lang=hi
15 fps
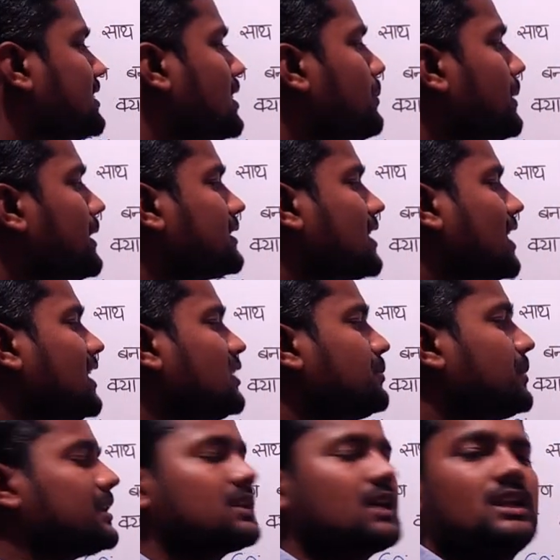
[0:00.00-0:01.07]
ही पैंतालीस
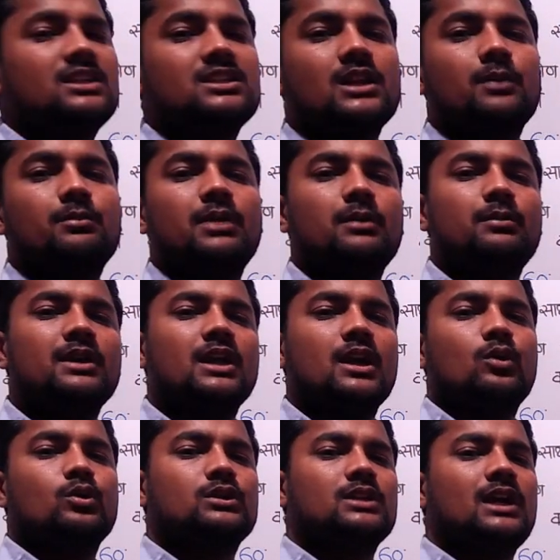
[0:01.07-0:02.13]
पैंतालीस नब्बे में क्या
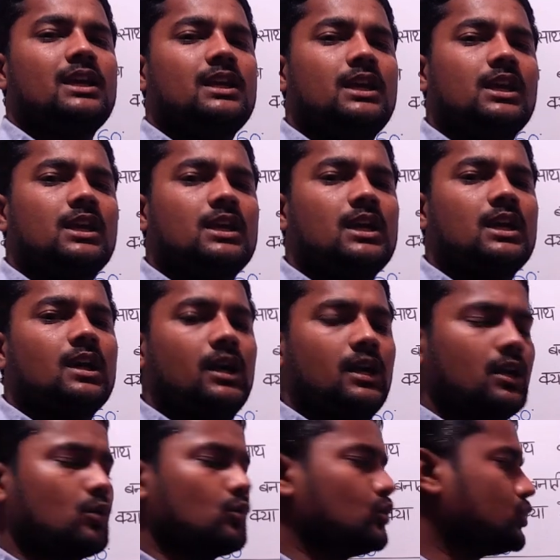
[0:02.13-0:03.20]
होता है एक एक
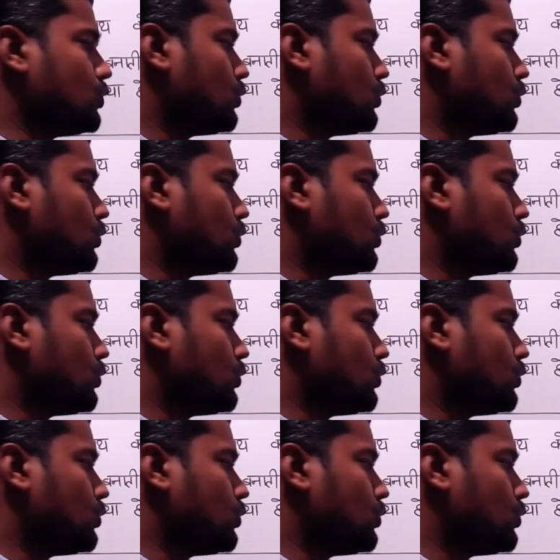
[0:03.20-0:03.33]
अंडर रूट दो